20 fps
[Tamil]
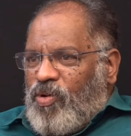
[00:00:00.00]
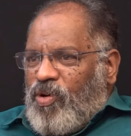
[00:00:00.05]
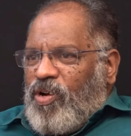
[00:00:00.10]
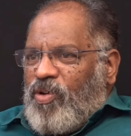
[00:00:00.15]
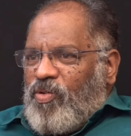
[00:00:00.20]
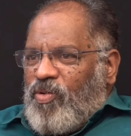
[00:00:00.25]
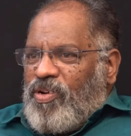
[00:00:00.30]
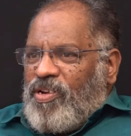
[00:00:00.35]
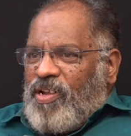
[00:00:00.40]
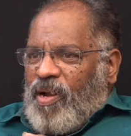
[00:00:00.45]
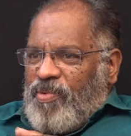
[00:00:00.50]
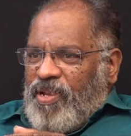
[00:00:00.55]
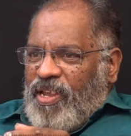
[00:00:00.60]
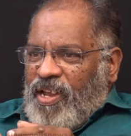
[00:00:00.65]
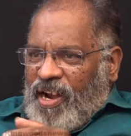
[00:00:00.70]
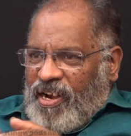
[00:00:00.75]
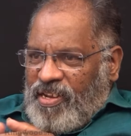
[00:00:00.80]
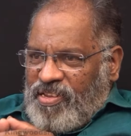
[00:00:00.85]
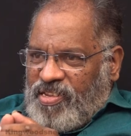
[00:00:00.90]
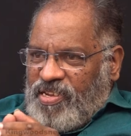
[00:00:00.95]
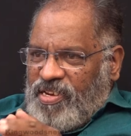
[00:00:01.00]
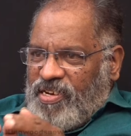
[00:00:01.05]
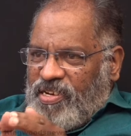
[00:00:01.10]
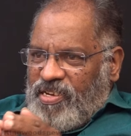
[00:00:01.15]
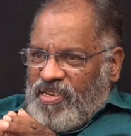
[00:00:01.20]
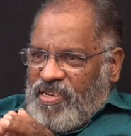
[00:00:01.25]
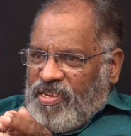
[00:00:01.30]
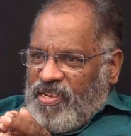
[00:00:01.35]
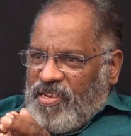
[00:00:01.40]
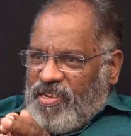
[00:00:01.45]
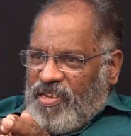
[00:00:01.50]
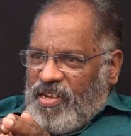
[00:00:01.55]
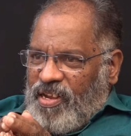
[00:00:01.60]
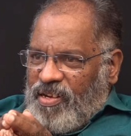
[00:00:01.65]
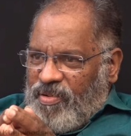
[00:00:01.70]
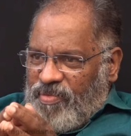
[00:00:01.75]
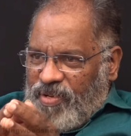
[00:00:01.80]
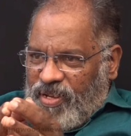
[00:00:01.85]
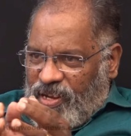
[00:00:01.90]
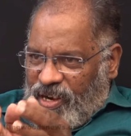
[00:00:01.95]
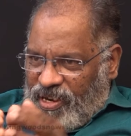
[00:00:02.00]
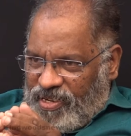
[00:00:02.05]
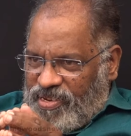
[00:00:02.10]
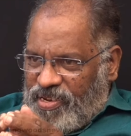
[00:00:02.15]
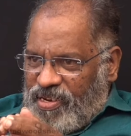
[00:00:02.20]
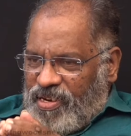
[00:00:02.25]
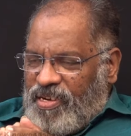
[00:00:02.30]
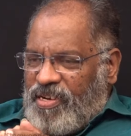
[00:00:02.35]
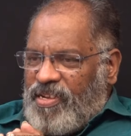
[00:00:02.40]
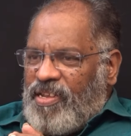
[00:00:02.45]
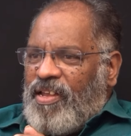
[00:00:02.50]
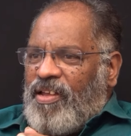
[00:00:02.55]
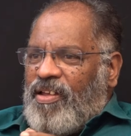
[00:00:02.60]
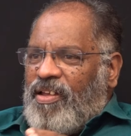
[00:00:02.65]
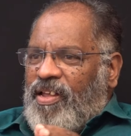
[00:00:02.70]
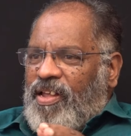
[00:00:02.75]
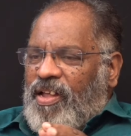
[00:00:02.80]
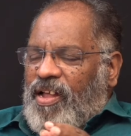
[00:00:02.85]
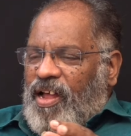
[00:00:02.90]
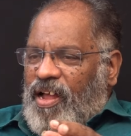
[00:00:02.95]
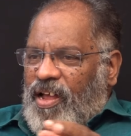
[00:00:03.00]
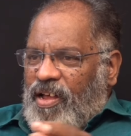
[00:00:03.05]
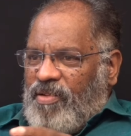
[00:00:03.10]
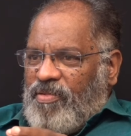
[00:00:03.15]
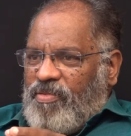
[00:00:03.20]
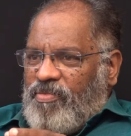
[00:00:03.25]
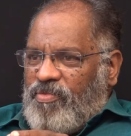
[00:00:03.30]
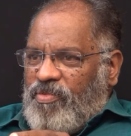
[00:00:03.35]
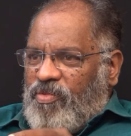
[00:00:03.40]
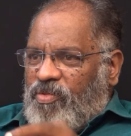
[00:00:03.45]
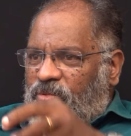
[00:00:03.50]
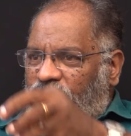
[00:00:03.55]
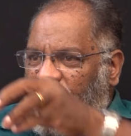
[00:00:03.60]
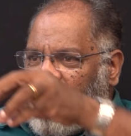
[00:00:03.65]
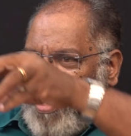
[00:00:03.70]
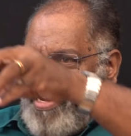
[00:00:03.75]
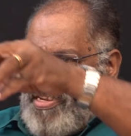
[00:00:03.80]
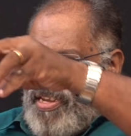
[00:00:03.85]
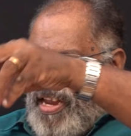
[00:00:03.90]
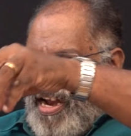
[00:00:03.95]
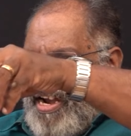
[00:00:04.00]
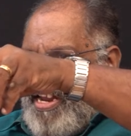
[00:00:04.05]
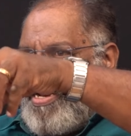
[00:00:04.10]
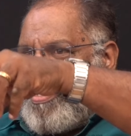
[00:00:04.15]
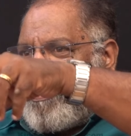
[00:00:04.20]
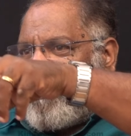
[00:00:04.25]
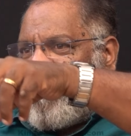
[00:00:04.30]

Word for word: ஒன்றோட ஒன்று அப்படியே அணைச்சிக்கிட்டு அப்படியே அணைச்சிக்கிட்டு ஒரு அந்த இலையில்